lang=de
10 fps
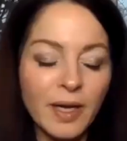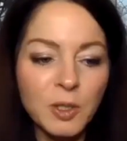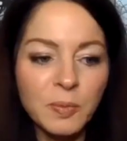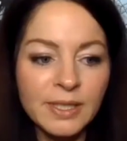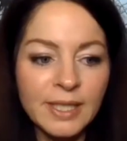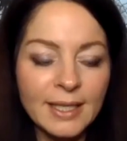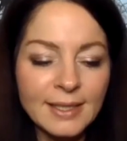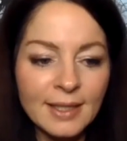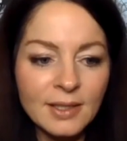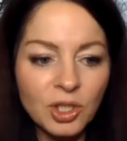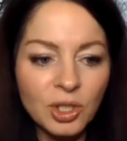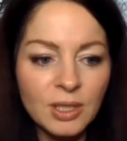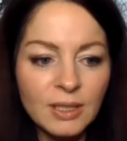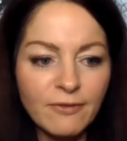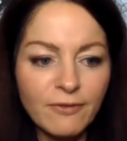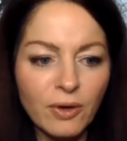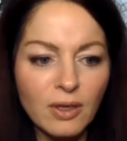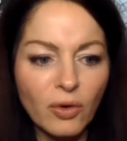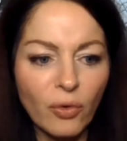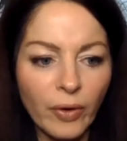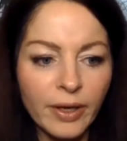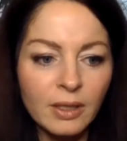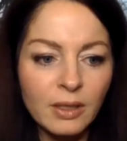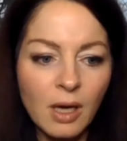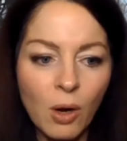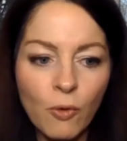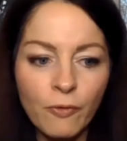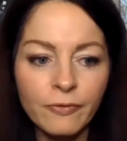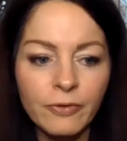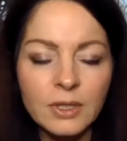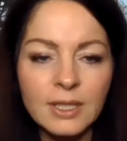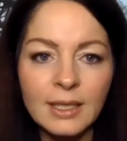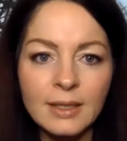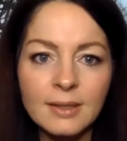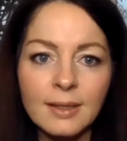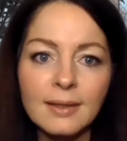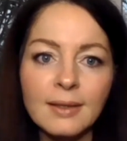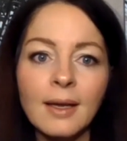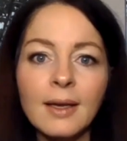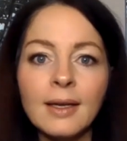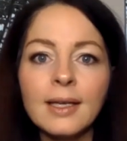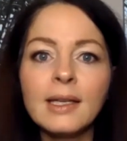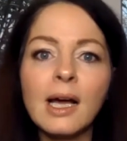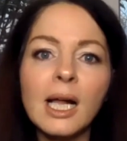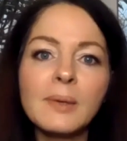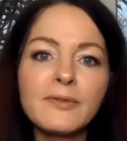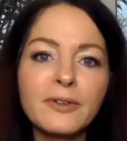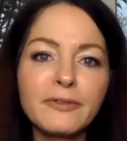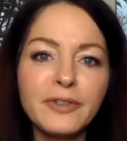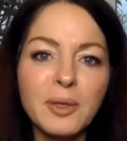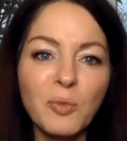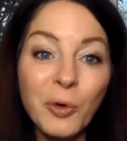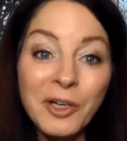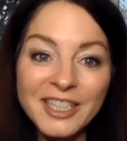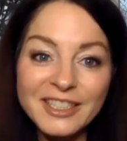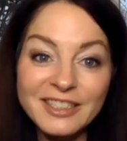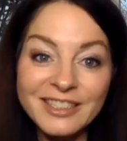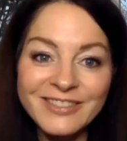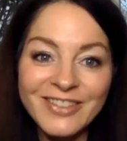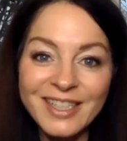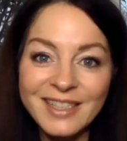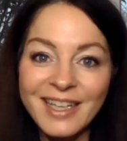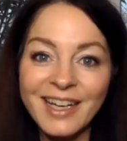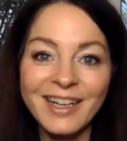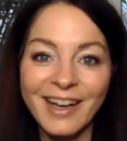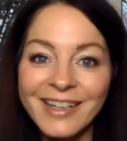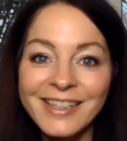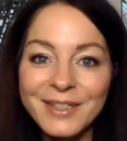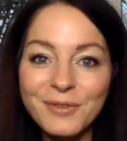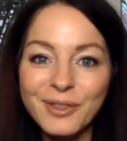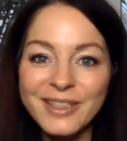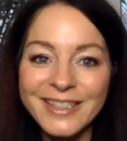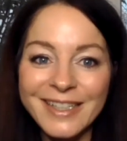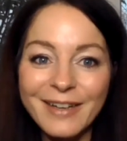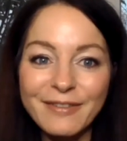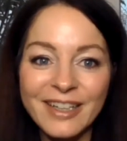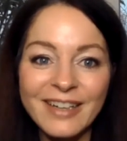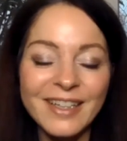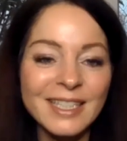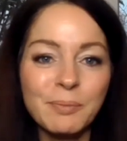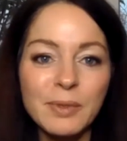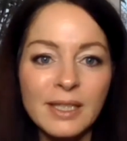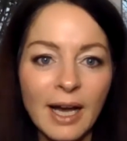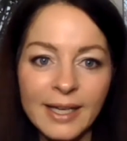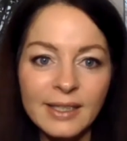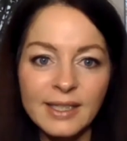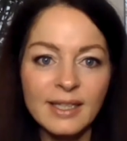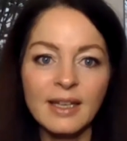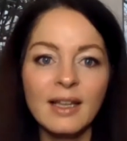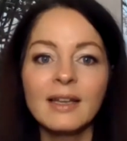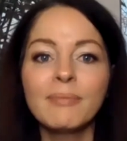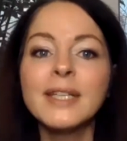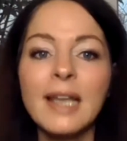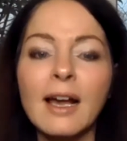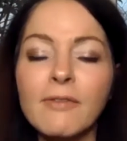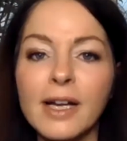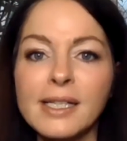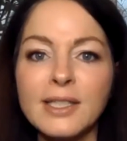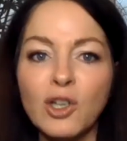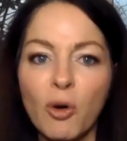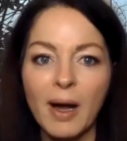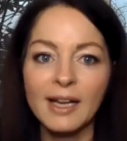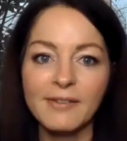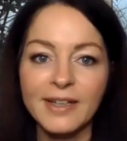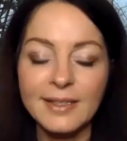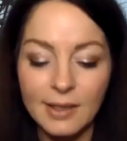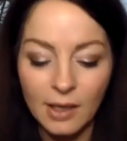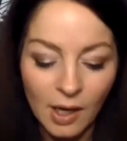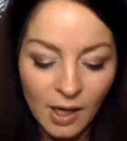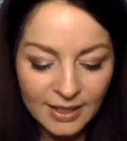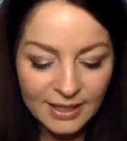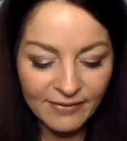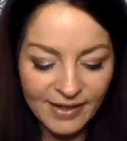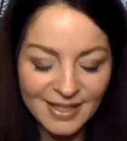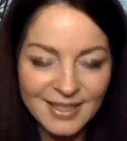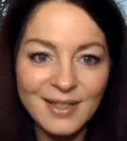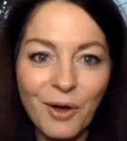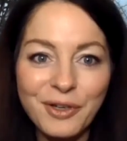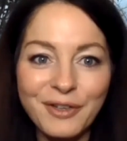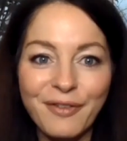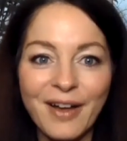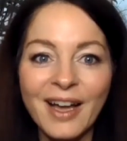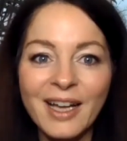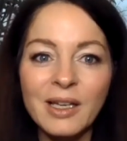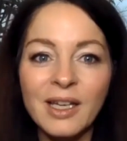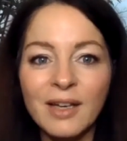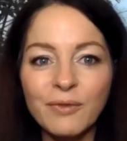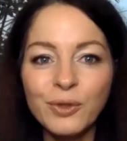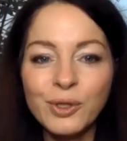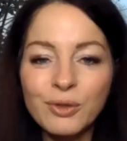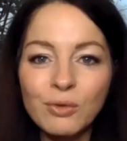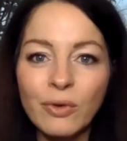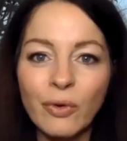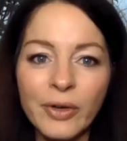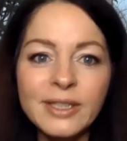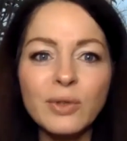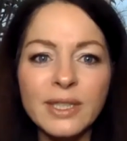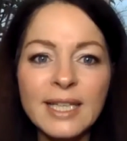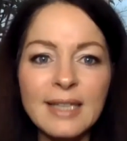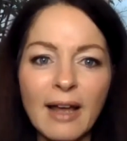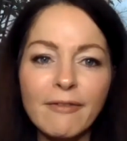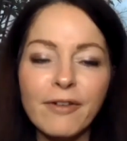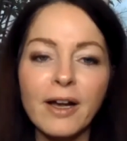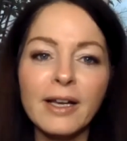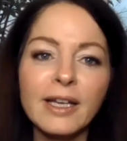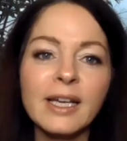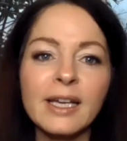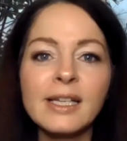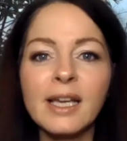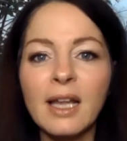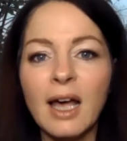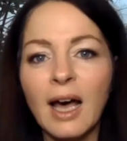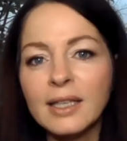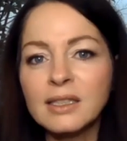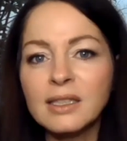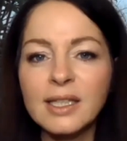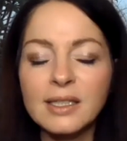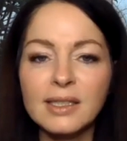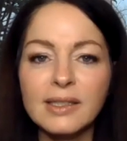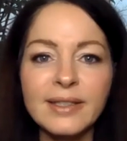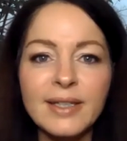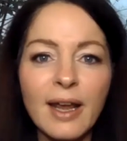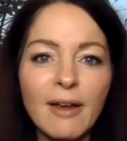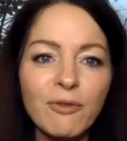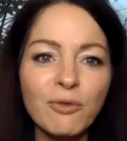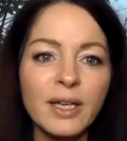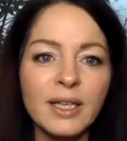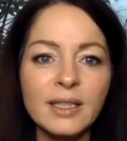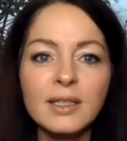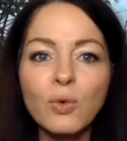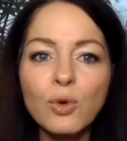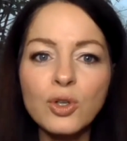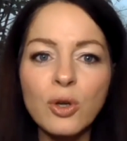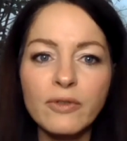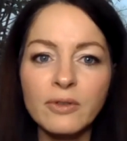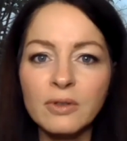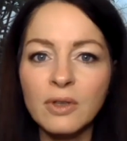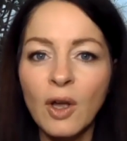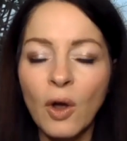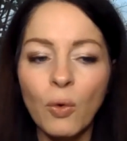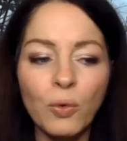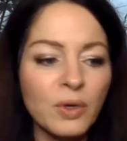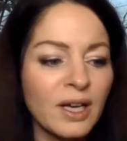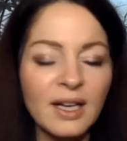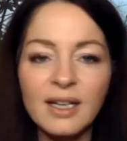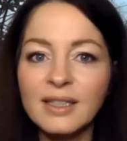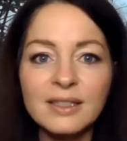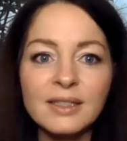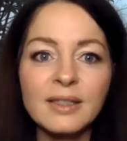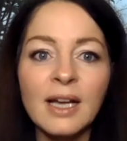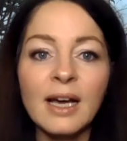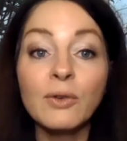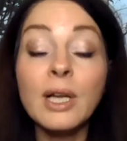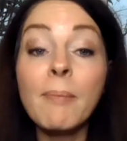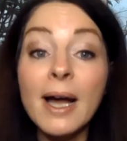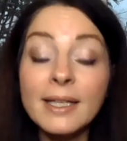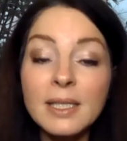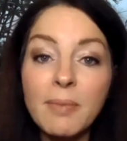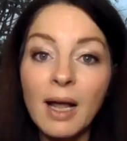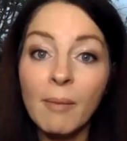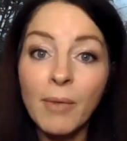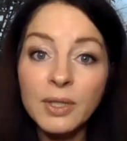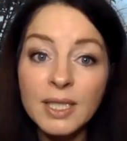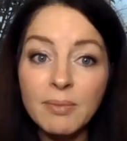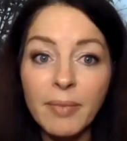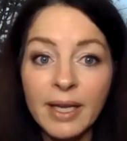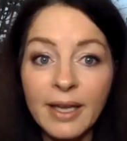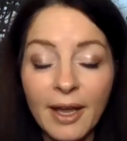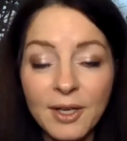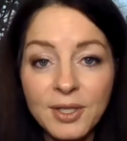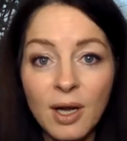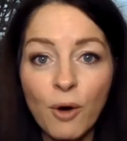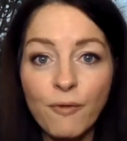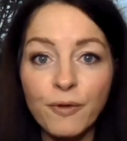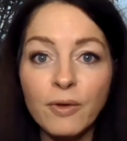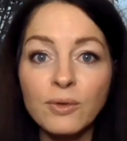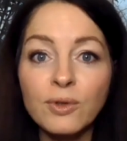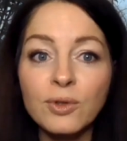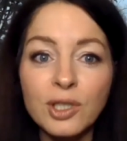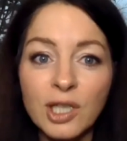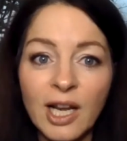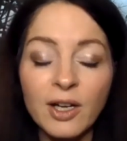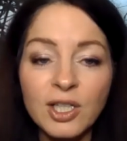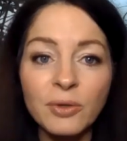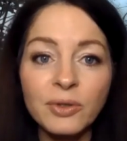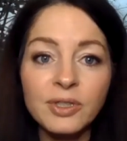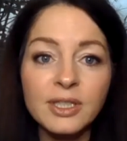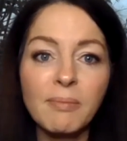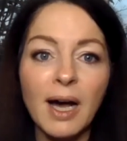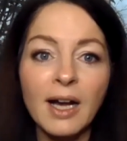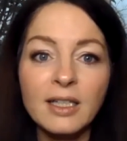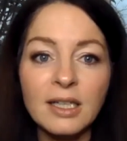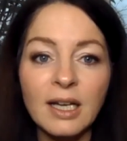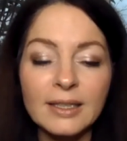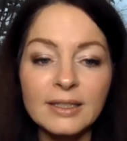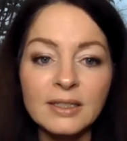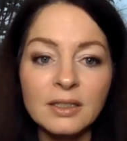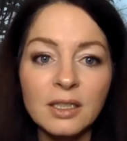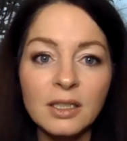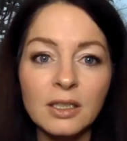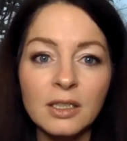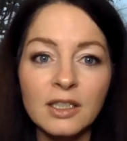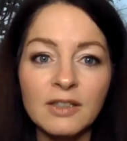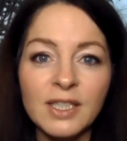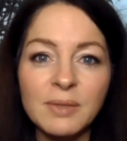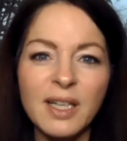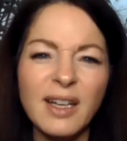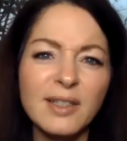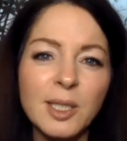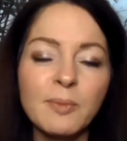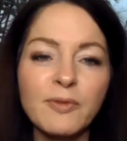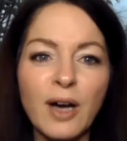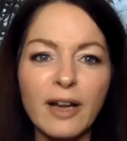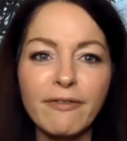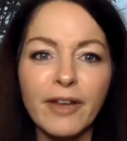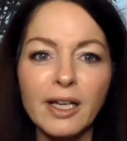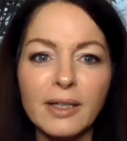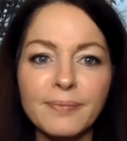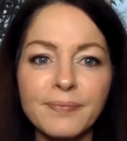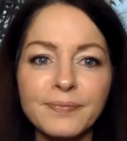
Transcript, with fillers: Beispiel. Der ist jetzt gestiegen von 9 auf 16 innerhalb von vier Monaten, was sehr geil ist für ein ETF, ja, weil ich bin ja eigentlich, äh, mich langweilt die normalerweise. Da wäre halt jetzt auch die Frage, würdest du Leuten oder die jetzt anfangen, generell eher raten, geht in ETF e oder geht in Rohstoffe oder, äh, oder macht erstmal, baut erstmal mehr Cash auf und, und schaut euch den Markt an? Was wäre dein Tipp für Anfänger?